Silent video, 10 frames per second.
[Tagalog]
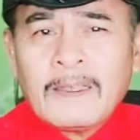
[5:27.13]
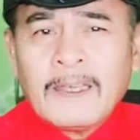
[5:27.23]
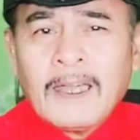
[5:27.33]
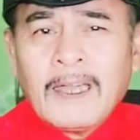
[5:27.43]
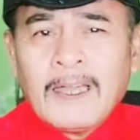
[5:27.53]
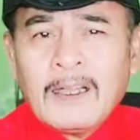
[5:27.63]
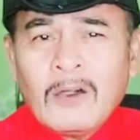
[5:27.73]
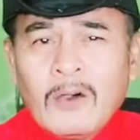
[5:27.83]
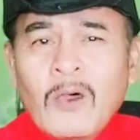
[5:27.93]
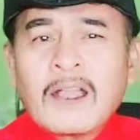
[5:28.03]

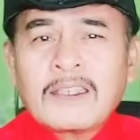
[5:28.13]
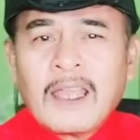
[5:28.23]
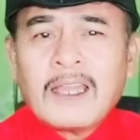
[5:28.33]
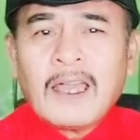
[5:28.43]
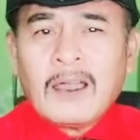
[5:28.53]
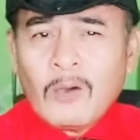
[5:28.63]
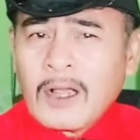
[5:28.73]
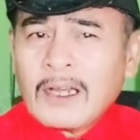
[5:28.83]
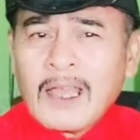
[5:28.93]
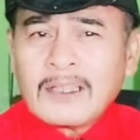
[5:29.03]
ah, huwag sana,
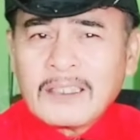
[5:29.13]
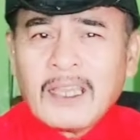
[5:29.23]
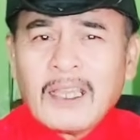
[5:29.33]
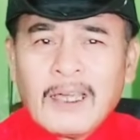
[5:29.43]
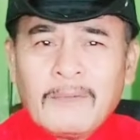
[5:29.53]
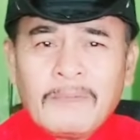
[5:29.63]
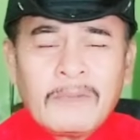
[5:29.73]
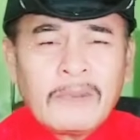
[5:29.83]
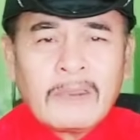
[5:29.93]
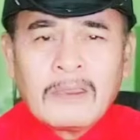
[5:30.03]
huwag lang sana
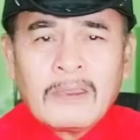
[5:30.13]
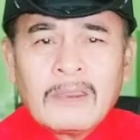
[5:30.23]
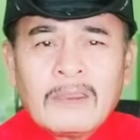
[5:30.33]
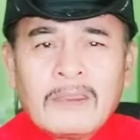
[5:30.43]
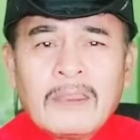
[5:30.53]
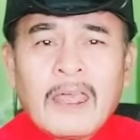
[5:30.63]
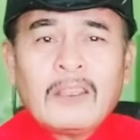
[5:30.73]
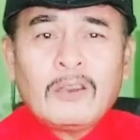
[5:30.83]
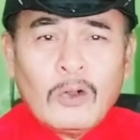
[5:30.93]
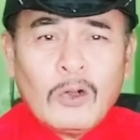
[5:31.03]
na
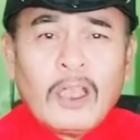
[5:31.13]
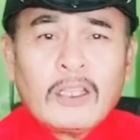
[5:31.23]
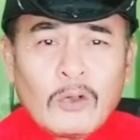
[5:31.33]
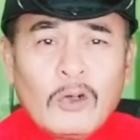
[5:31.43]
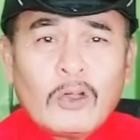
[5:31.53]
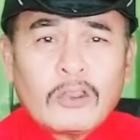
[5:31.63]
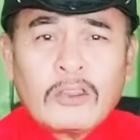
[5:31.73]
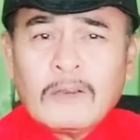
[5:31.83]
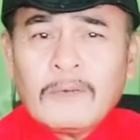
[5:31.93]
idulo, itulot